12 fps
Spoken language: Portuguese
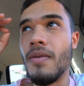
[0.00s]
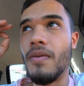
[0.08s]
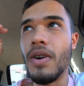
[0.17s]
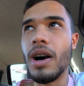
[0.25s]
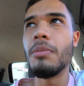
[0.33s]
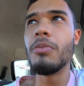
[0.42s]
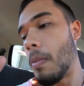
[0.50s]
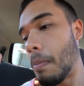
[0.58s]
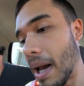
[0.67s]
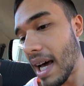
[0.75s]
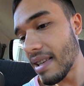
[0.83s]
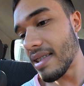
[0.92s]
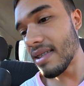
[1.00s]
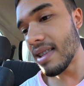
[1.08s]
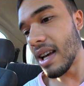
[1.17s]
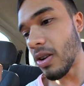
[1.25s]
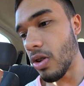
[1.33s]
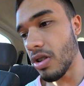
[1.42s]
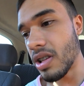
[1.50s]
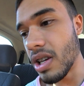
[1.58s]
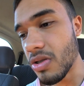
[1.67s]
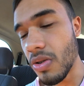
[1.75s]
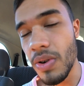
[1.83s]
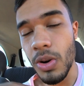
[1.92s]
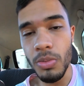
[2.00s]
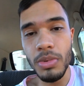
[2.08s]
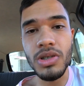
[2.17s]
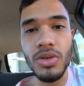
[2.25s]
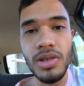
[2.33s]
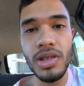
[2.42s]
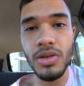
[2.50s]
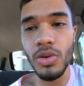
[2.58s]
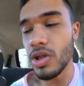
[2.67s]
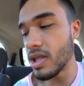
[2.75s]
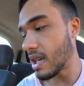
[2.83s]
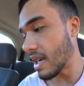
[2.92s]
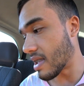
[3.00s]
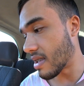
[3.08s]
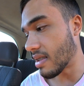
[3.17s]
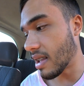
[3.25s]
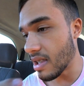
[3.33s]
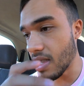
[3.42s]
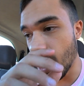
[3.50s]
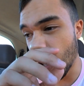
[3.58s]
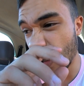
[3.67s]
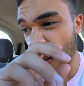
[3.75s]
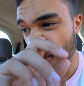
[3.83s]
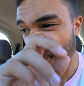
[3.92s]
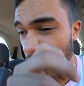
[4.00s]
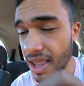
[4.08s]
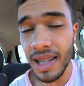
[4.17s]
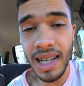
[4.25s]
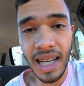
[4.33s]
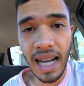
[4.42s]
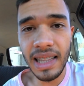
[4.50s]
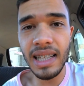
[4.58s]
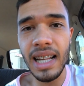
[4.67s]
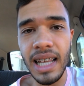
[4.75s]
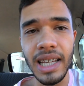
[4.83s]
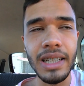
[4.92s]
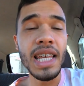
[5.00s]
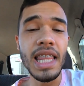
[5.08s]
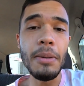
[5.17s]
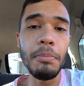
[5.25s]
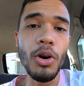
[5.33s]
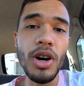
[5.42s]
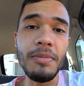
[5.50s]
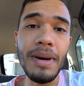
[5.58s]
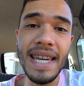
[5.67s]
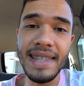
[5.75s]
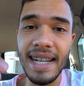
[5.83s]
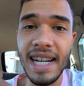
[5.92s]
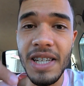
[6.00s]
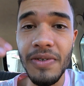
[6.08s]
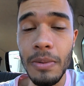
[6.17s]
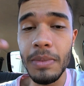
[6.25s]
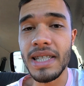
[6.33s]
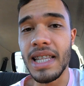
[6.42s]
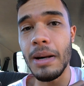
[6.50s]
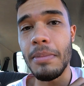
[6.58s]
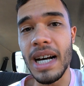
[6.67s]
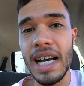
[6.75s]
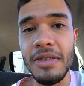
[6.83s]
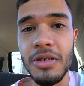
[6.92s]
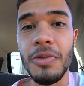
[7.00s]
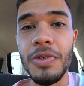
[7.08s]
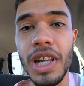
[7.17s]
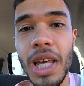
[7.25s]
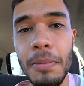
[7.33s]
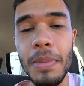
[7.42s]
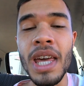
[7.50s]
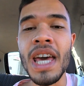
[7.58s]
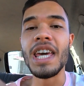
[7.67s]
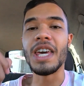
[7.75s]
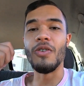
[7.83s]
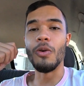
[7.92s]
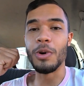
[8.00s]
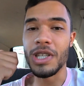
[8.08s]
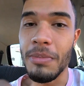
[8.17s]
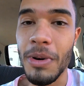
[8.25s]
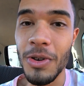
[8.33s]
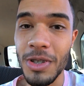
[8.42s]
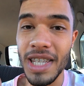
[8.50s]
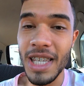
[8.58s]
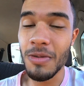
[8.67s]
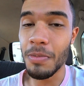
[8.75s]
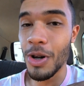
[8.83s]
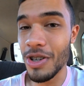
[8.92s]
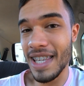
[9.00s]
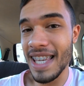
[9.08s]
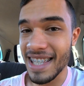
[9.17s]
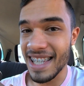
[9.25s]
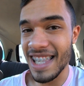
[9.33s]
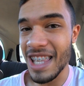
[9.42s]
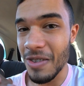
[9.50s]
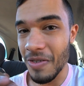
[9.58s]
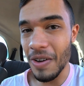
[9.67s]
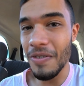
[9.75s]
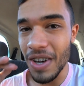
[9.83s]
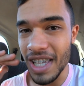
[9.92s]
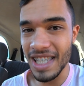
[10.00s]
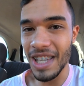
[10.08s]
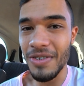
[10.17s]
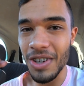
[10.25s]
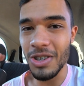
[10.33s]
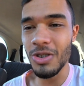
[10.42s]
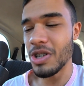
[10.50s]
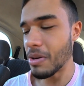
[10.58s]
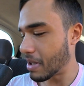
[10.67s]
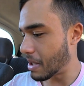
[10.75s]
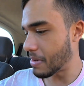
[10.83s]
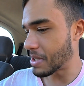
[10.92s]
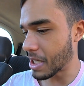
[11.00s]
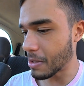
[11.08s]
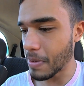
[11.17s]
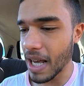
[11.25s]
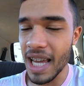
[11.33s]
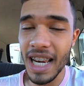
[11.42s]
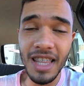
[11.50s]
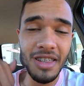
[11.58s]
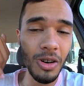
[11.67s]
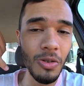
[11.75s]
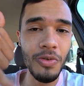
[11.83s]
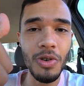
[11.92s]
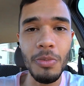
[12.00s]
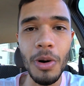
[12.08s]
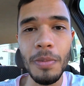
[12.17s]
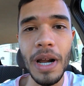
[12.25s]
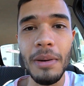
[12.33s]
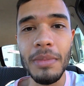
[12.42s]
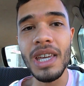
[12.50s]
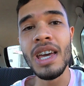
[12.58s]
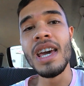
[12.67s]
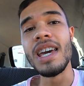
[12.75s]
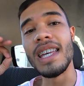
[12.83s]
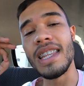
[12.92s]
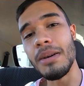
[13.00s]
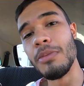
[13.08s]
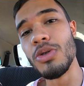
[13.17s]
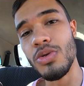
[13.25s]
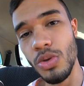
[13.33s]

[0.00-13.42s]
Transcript: vamos comprar esses negócios, resolver algumas coisas hoje que a gente tem de resolver, tá ligado, galera? E depois, mais tarde, vamos descer lá pra casa do Felipe, que eu vou mostrar pra vocês o processo que a gente vai fazer, fechou? Já mandei mensagem pra ele, já confirmou pra mim e tamo